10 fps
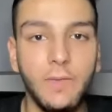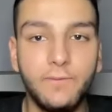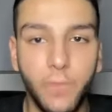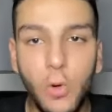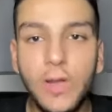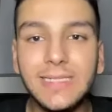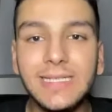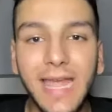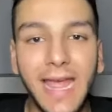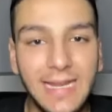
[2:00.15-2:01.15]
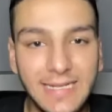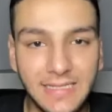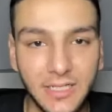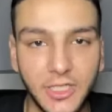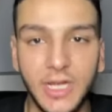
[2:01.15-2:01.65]
Wo ist es
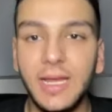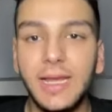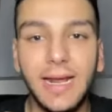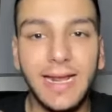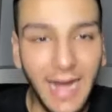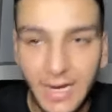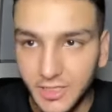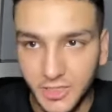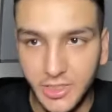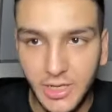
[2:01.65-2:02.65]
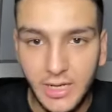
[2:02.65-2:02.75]
realistisch? Gar nicht.